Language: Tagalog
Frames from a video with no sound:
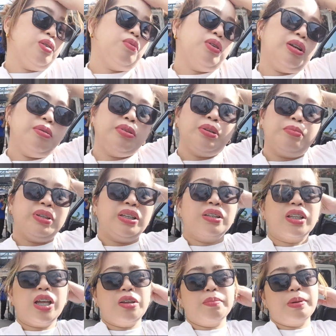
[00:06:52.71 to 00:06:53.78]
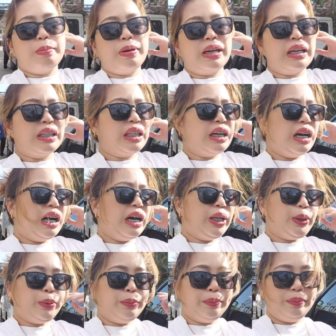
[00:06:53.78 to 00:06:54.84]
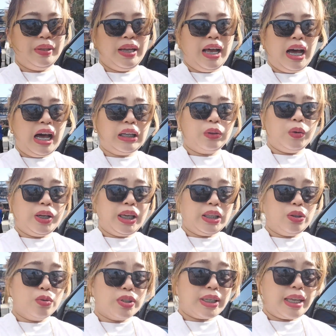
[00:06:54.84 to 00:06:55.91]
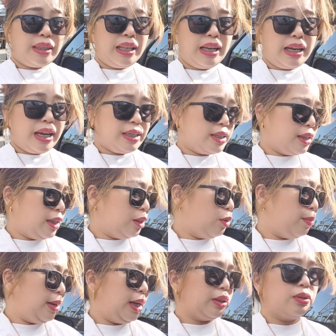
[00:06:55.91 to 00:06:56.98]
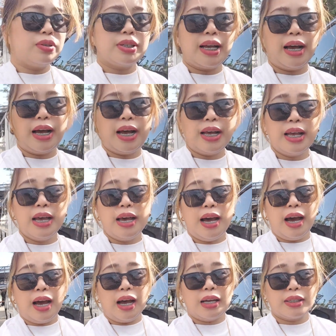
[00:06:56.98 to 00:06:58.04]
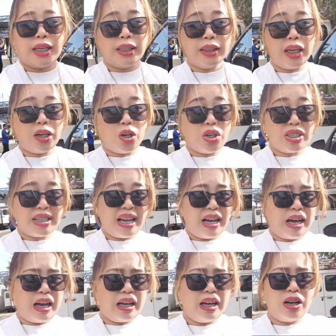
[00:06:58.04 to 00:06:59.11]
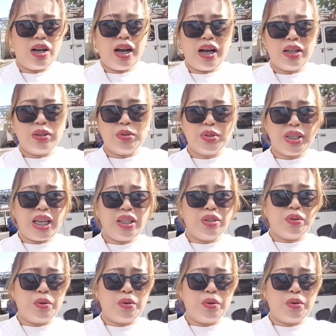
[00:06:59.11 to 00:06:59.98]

Wala hindi man tayo papakita gaan. Actually, itong site nila guys, nandito pala to sa uh, Santa Rosa, ano, St.